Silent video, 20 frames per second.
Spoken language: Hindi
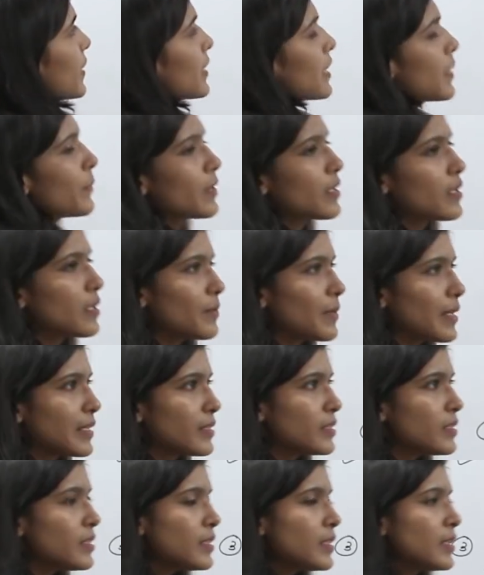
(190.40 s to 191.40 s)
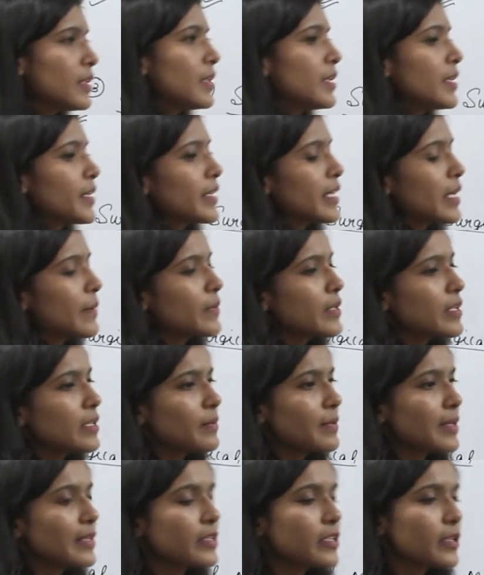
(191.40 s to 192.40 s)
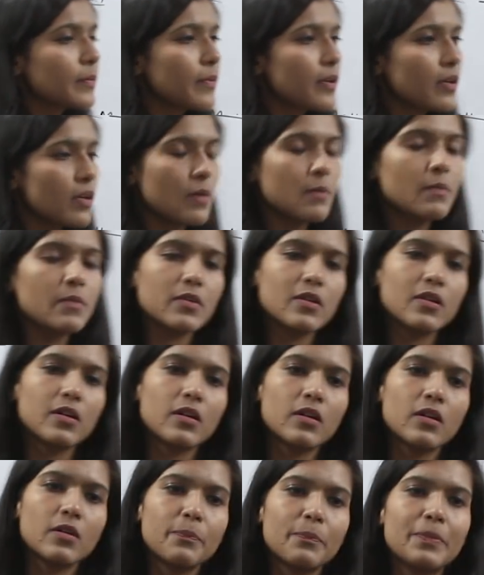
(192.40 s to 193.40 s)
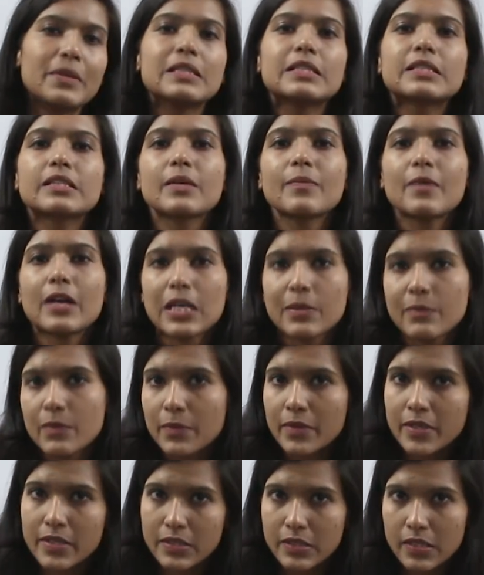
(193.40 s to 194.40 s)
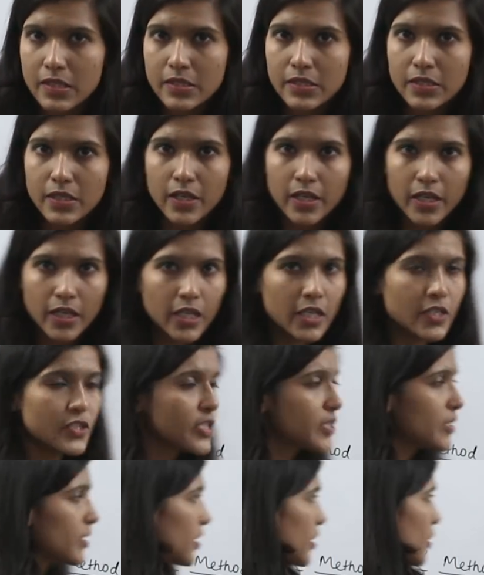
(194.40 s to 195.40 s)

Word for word: हैं केमिकल मैथड केमिकल मैथड में हम पिल्स के बारे में भी डिस्कस करेंगे जैसे